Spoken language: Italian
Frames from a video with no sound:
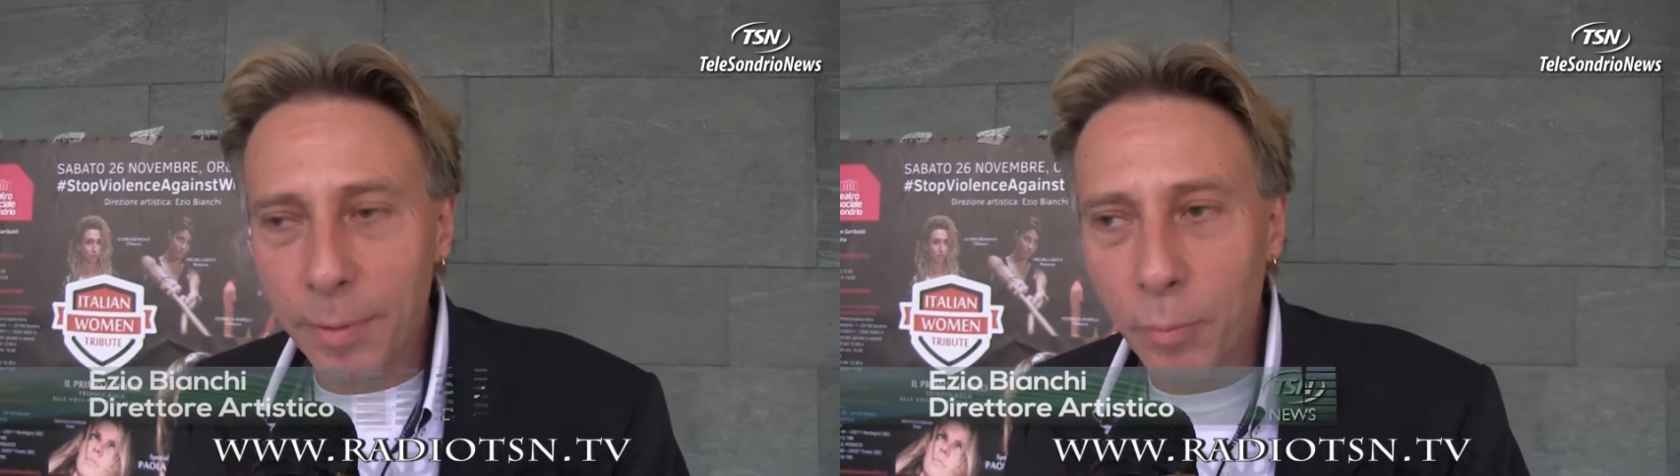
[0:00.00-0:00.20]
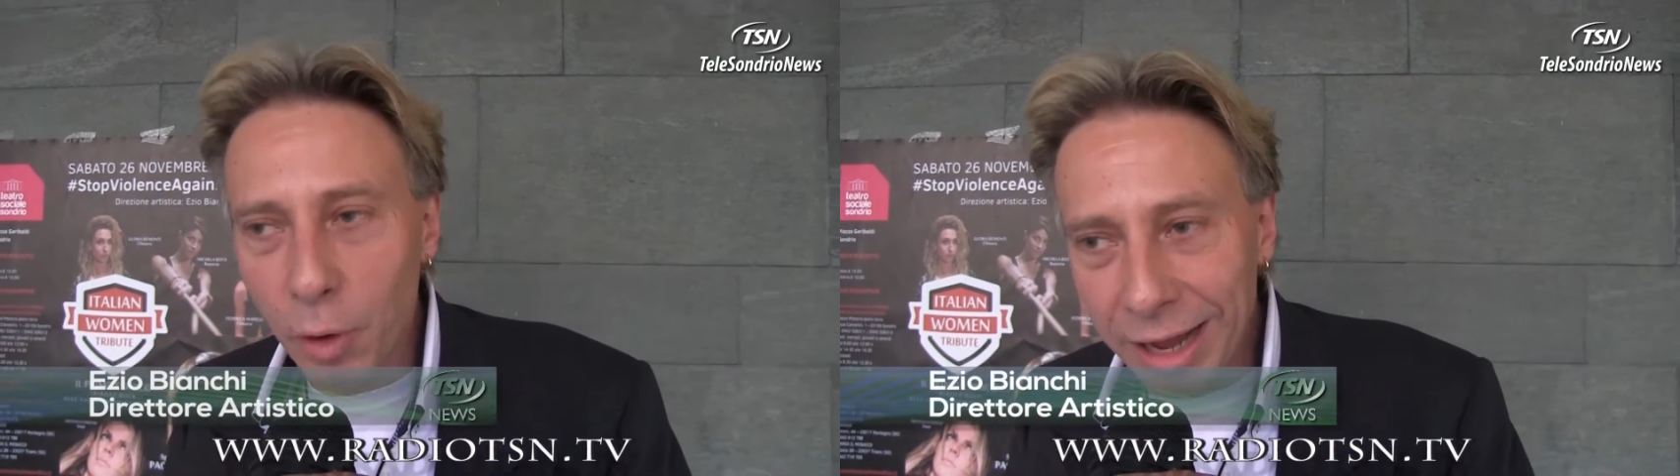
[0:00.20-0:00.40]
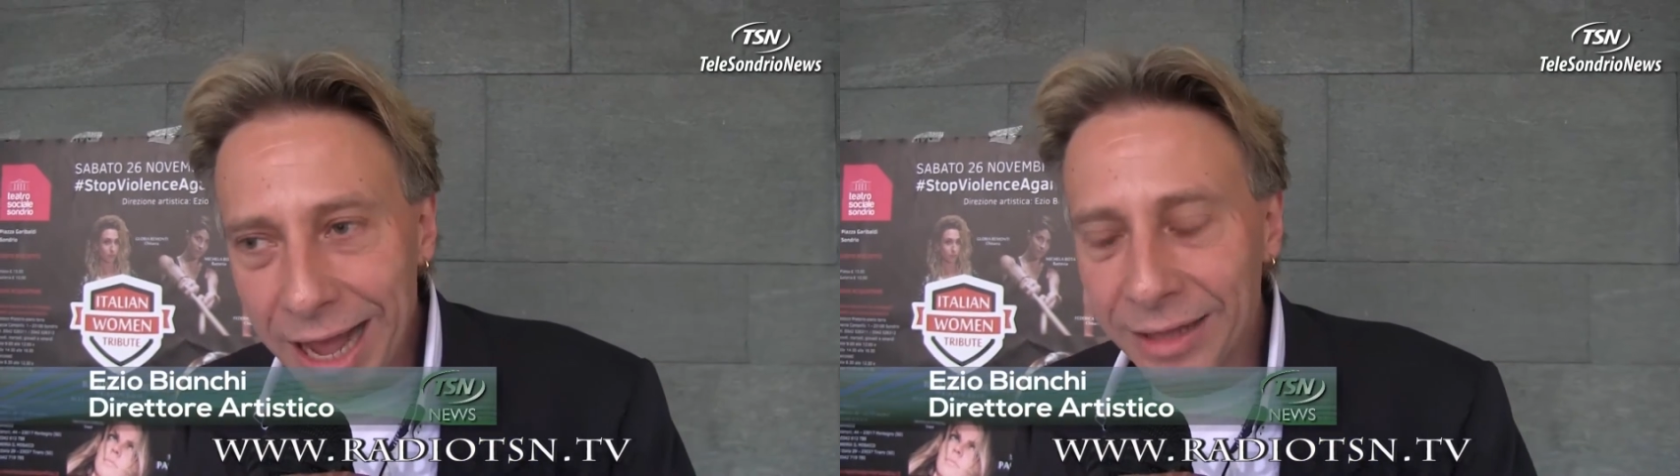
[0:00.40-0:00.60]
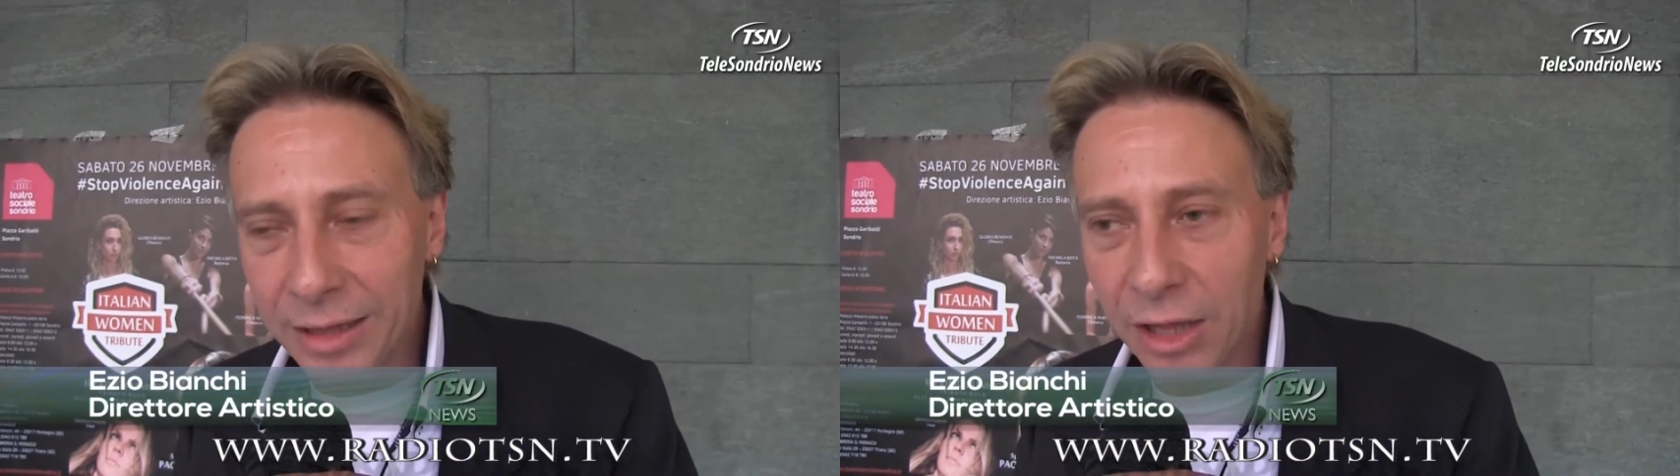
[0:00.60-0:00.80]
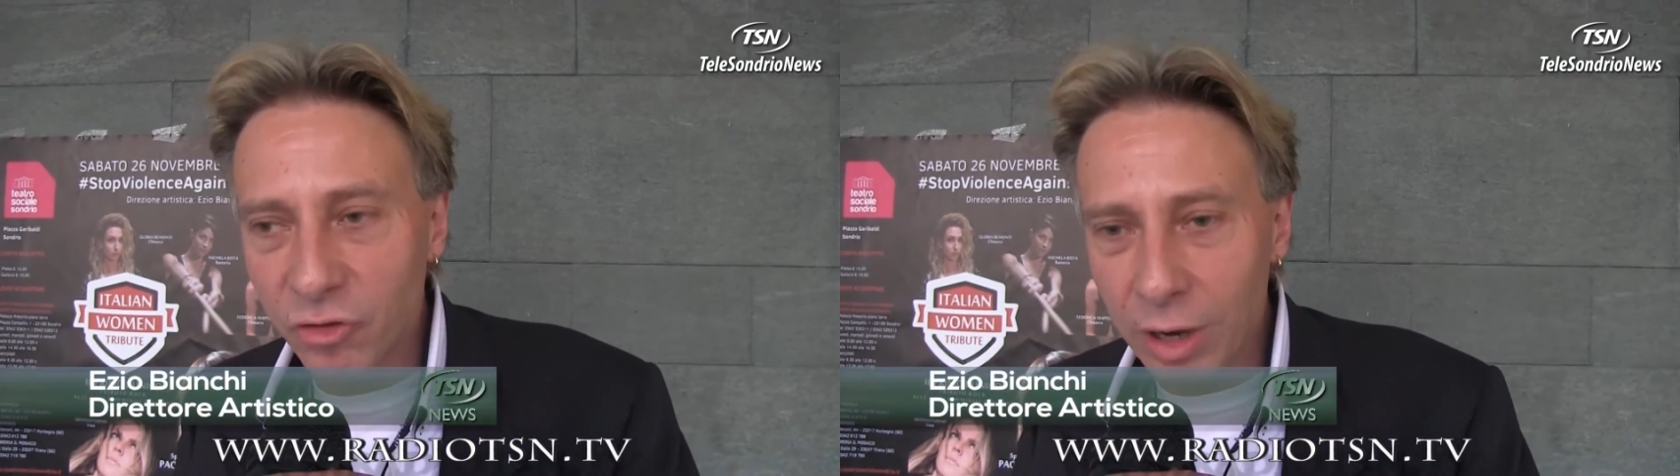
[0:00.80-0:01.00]
è proprio
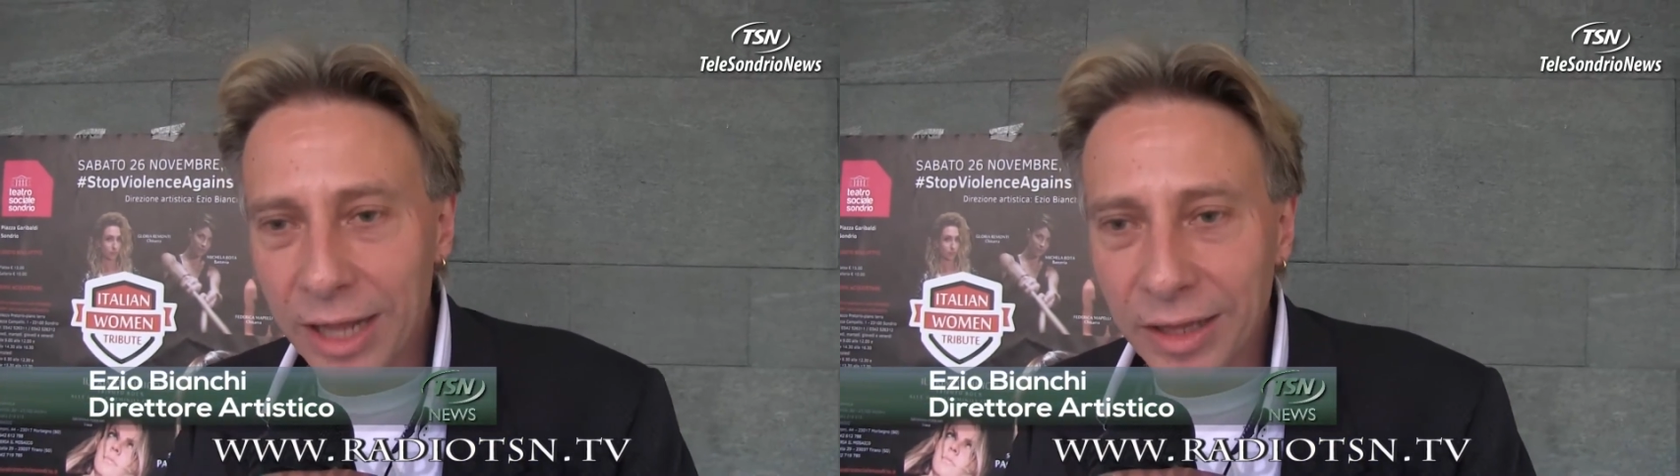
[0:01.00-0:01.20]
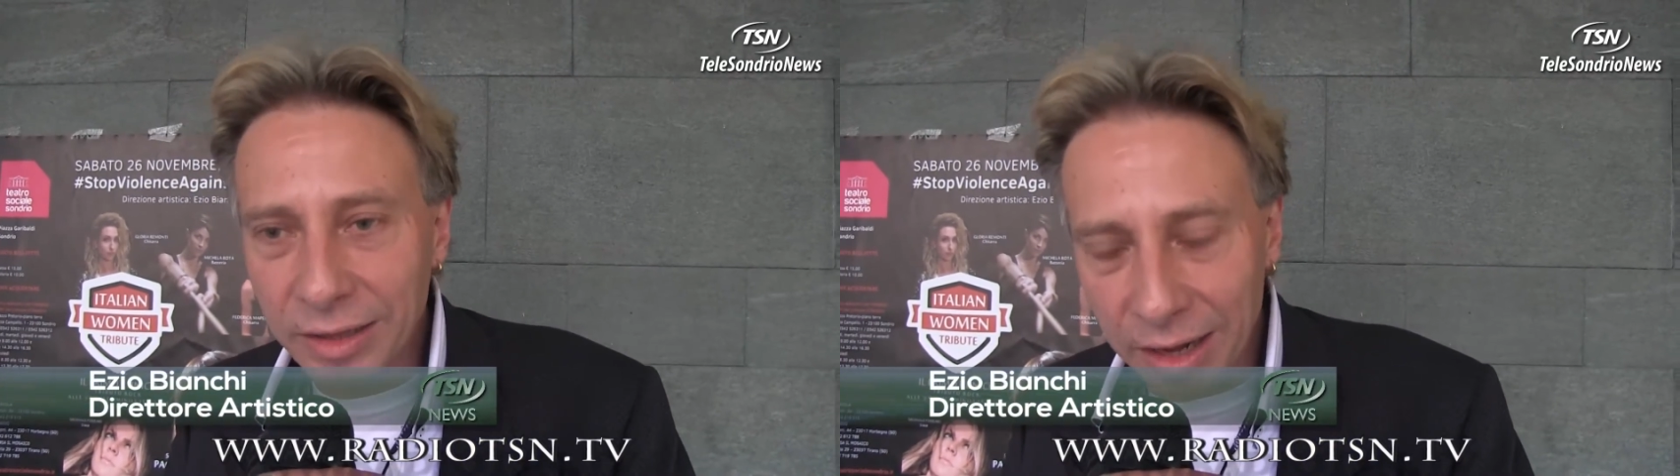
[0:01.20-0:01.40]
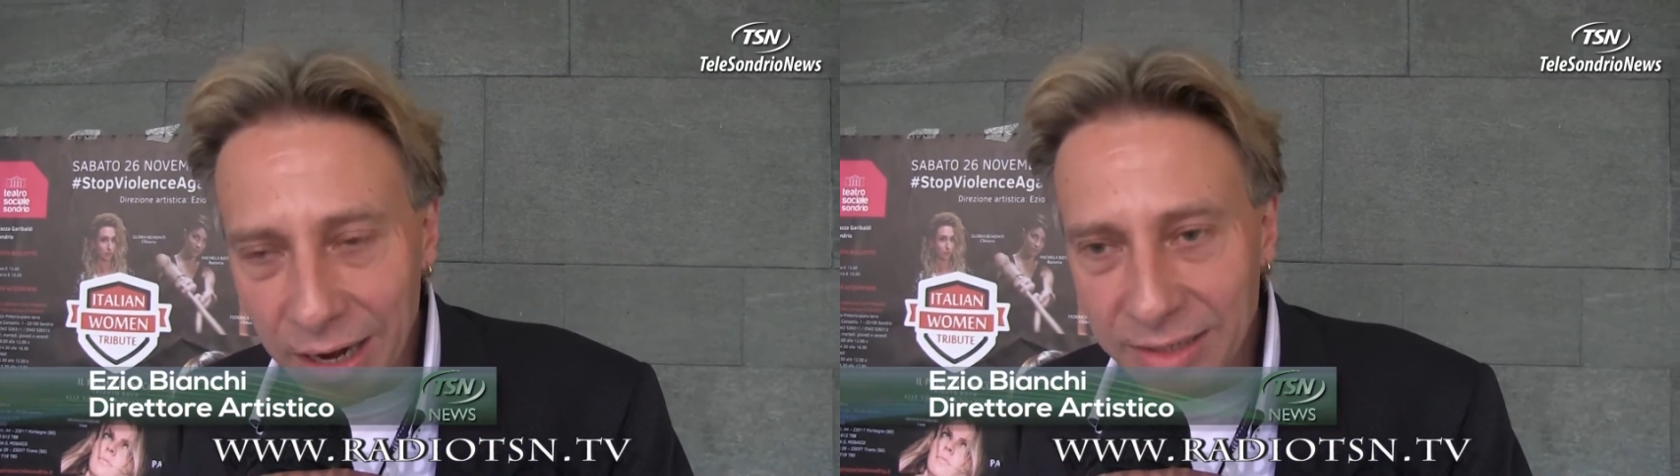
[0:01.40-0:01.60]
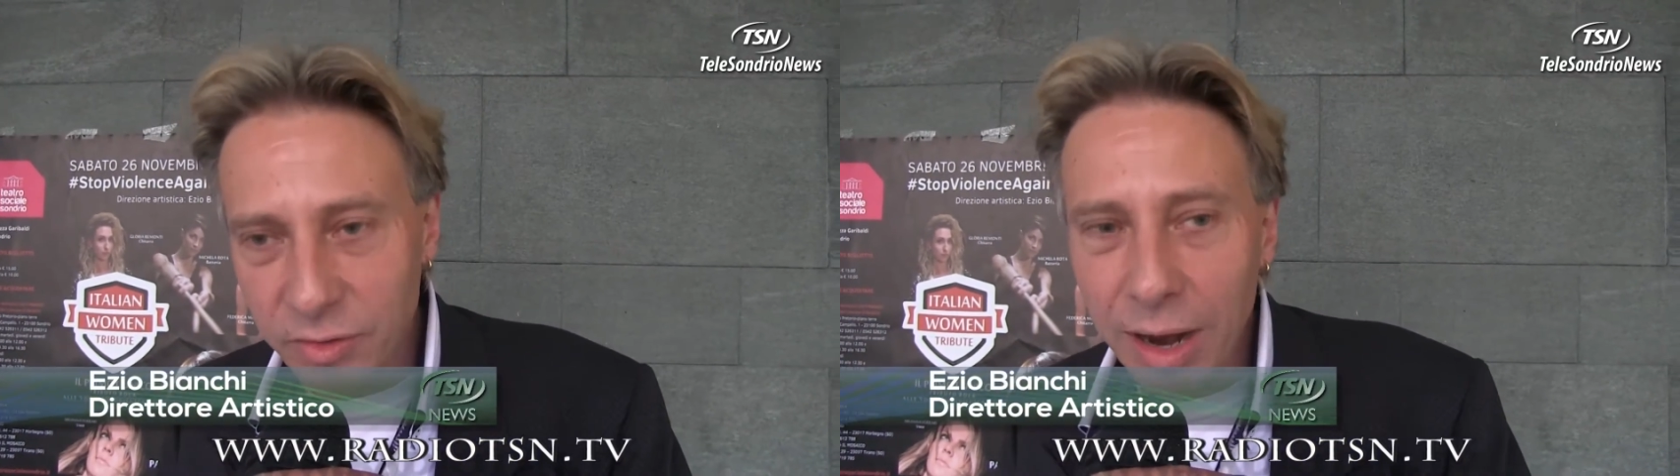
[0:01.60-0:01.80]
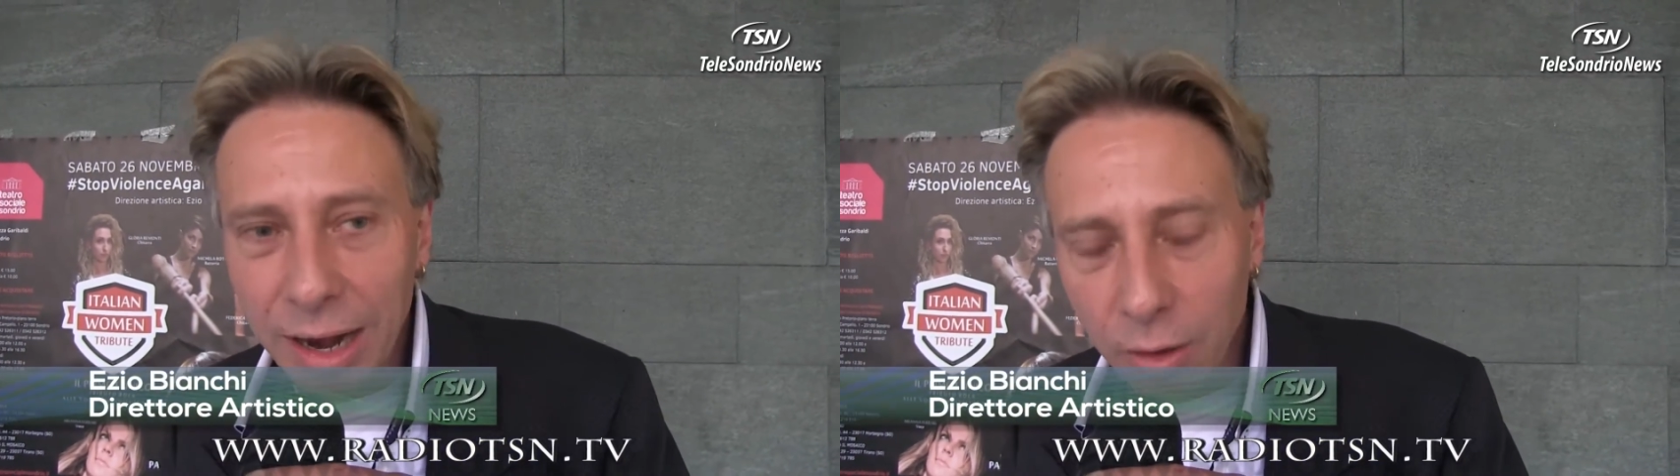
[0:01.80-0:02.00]
legata alla giornata
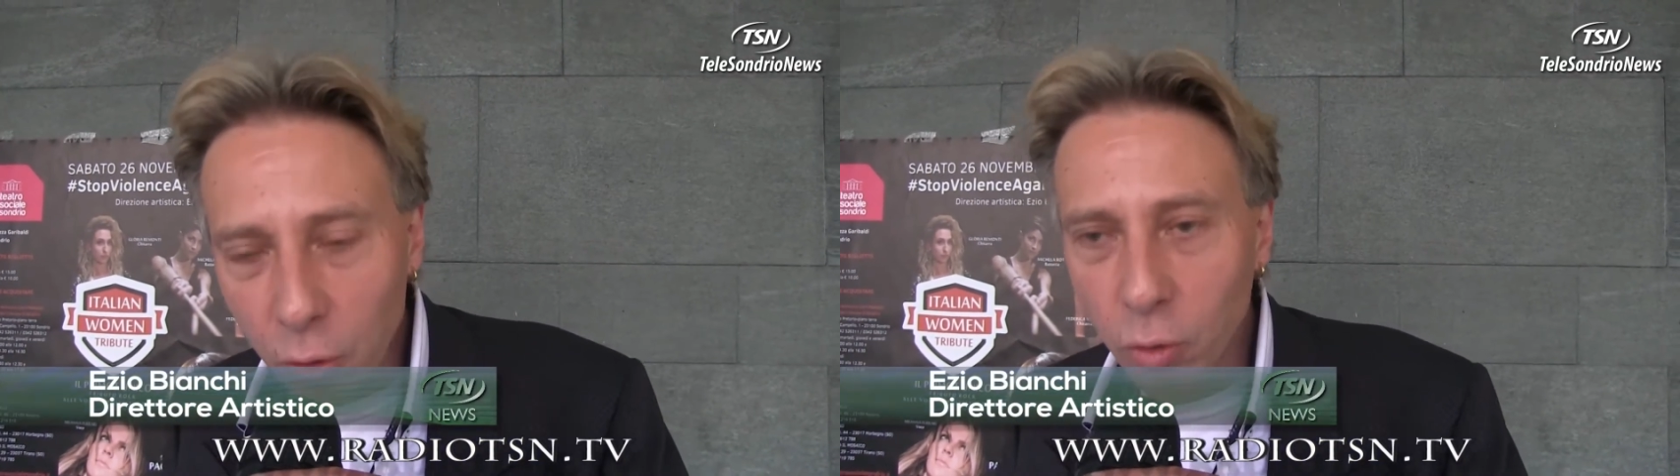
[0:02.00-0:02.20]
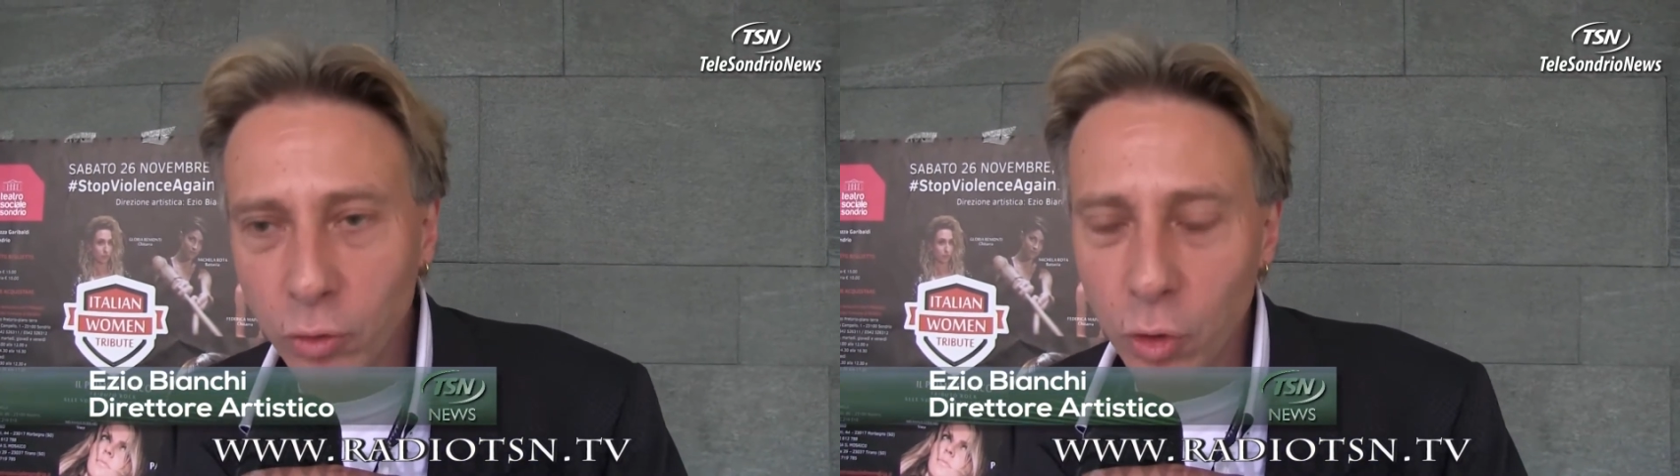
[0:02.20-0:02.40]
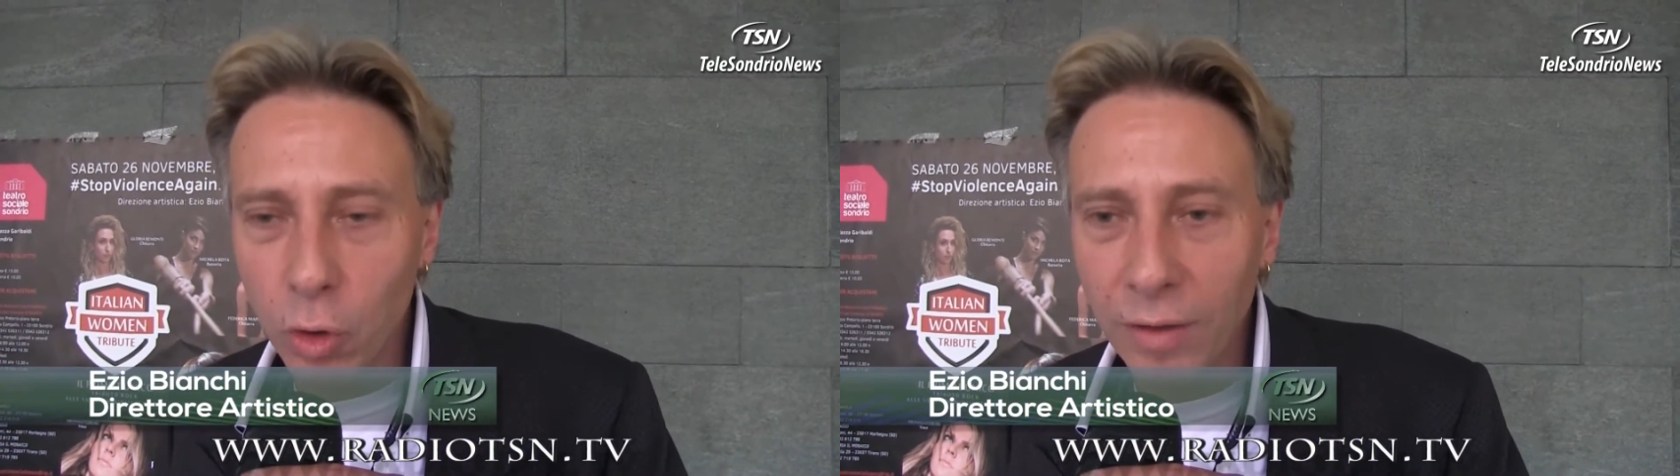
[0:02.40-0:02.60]
internazionale contro